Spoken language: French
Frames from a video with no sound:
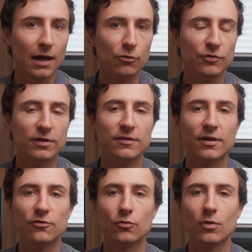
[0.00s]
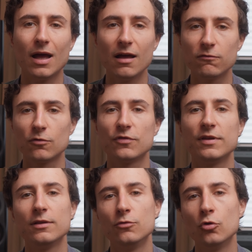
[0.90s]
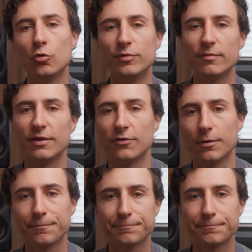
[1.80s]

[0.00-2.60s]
à l'utilisation avancée de l'optimizer.